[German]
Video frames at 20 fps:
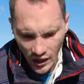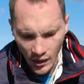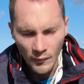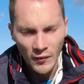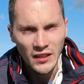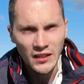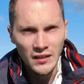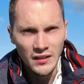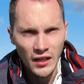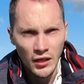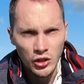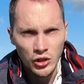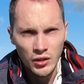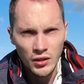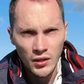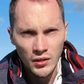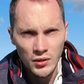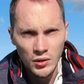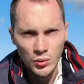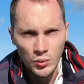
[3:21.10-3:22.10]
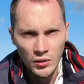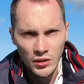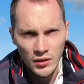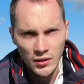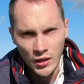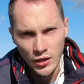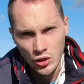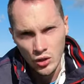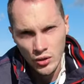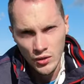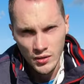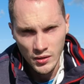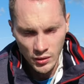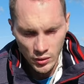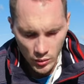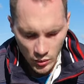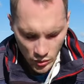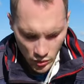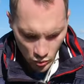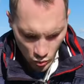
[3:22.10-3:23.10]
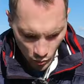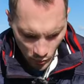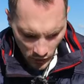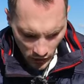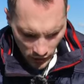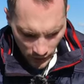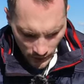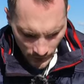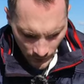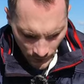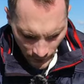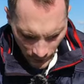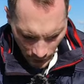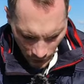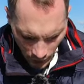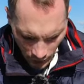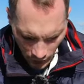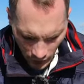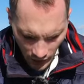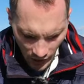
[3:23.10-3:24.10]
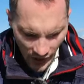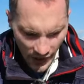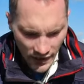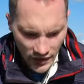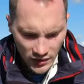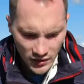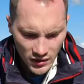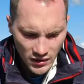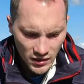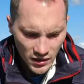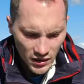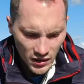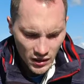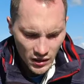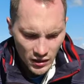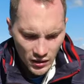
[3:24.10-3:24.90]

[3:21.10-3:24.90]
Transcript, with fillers: haben wir die Tasche dazu. Die Tasche ist natürlich super äh, geeignet